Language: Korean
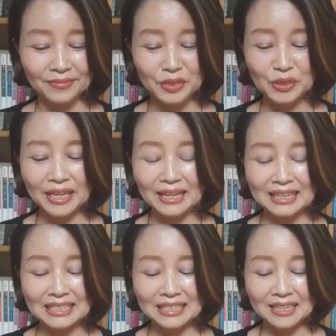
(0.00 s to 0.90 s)
주택
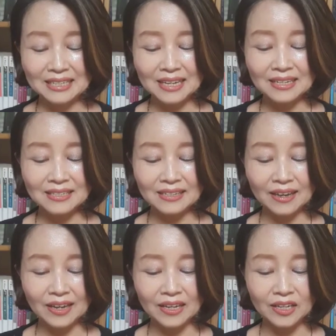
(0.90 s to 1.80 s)
가치가
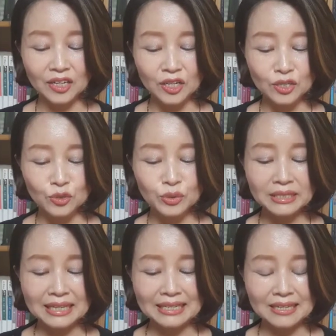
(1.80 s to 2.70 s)
상승해
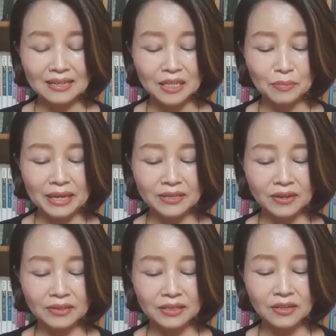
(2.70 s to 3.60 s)
순자산이
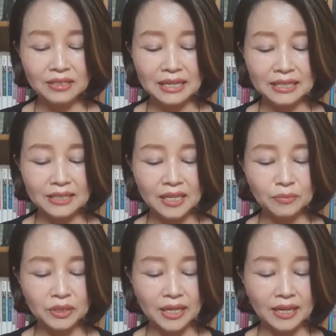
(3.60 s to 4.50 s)
매년 늘어났기
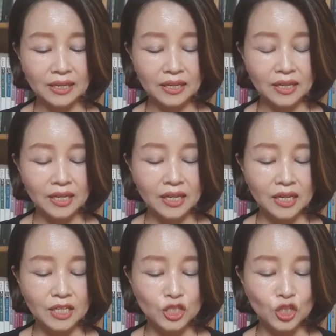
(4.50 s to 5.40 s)
때문에
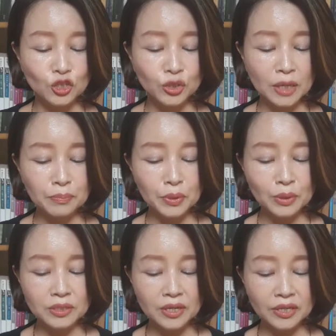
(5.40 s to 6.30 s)
저축의
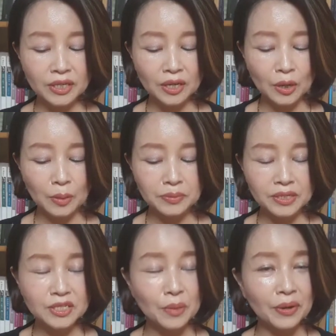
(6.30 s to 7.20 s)
필요성이
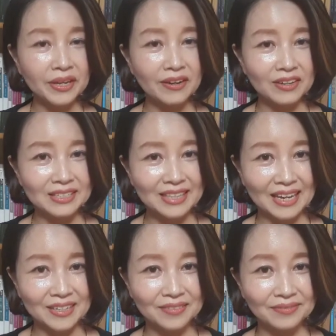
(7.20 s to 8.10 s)
없어져 버린
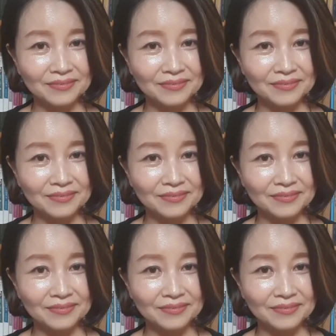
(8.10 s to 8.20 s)
것이다.